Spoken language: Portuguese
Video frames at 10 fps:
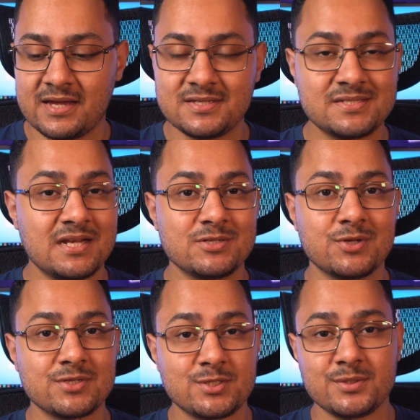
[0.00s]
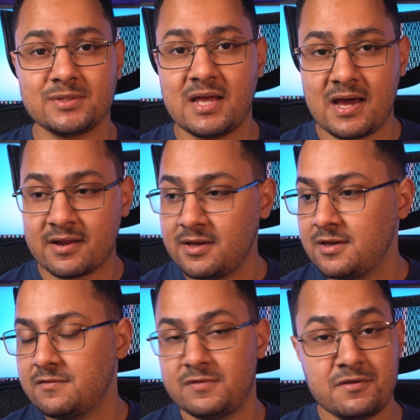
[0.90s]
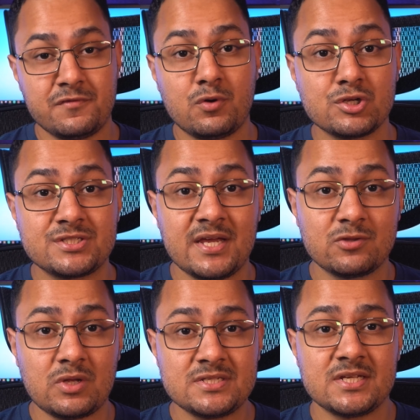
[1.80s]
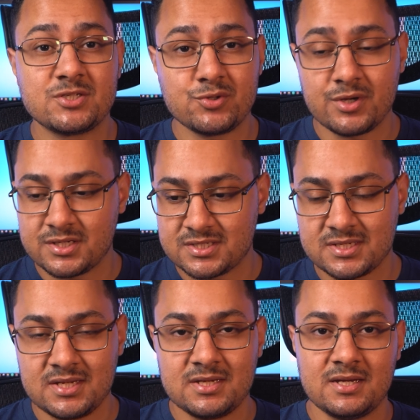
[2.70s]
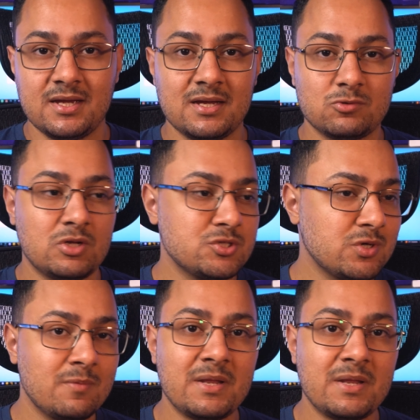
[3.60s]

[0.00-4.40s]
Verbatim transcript: reinicializou seu celular, verificou se tem atualizações, é, atualizou o